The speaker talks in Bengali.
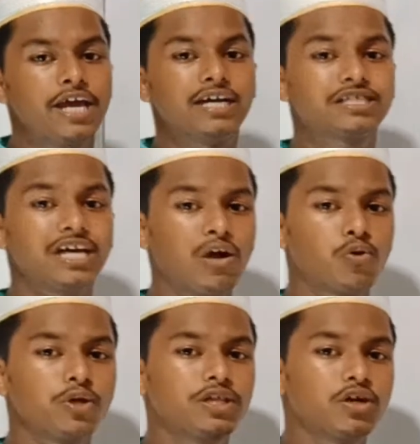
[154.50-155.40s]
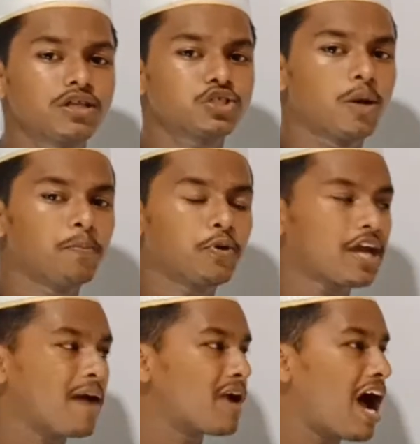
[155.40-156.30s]
এছাড়াও নৈতিকতা
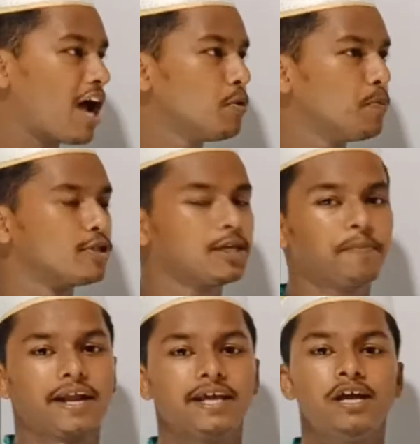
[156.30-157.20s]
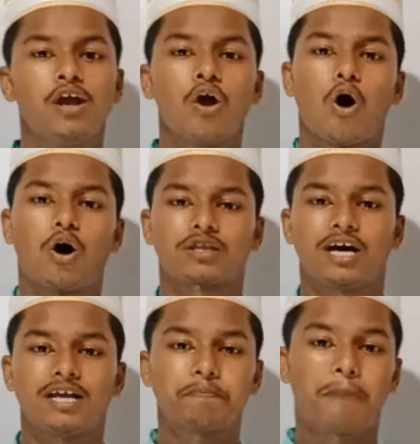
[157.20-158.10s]
সম্পর্কে আমরা আরও বলতে পারি
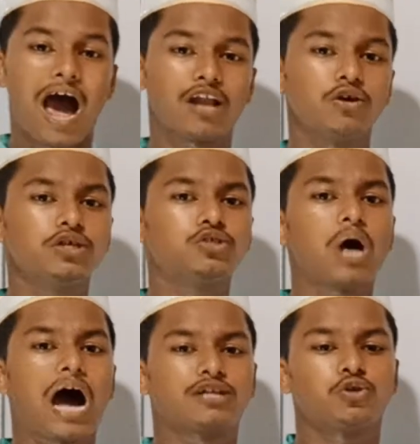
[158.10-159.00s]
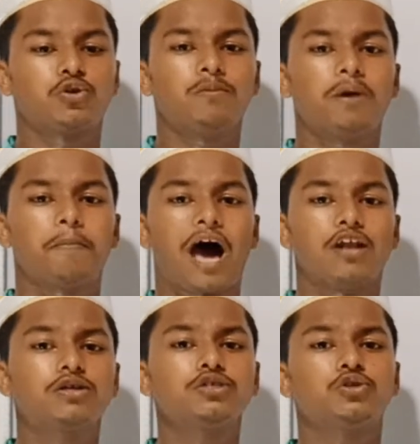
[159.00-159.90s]
অর্থাৎ ভালো কিছু আচরণ বা
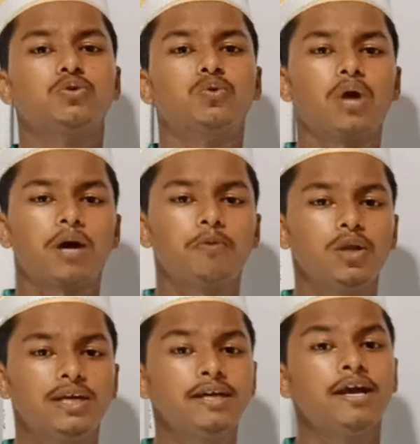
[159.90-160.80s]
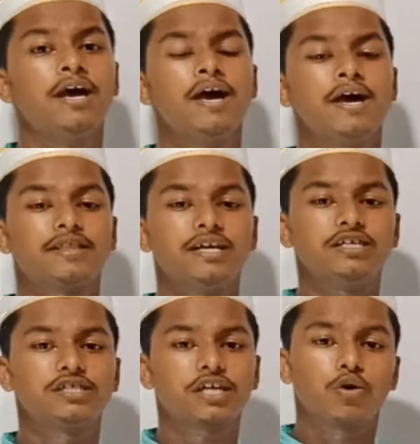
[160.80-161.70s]
ভালো কিছুর গুণাবলী তে
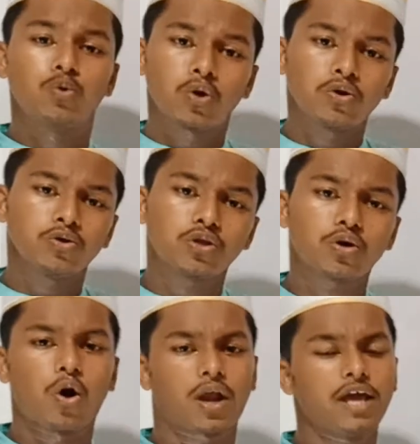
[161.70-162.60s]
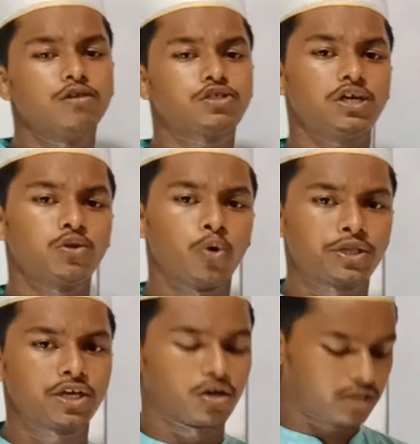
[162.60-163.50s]
নিজেকে গুণান্বিত করাই হচ্ছে
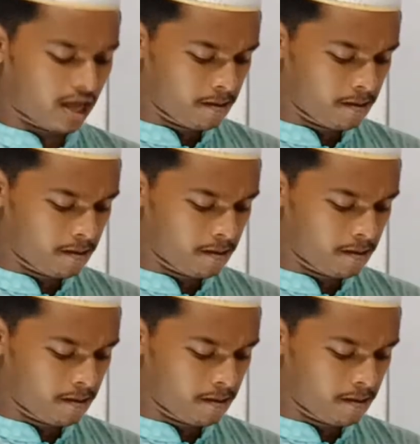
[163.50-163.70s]
নৈতিকতা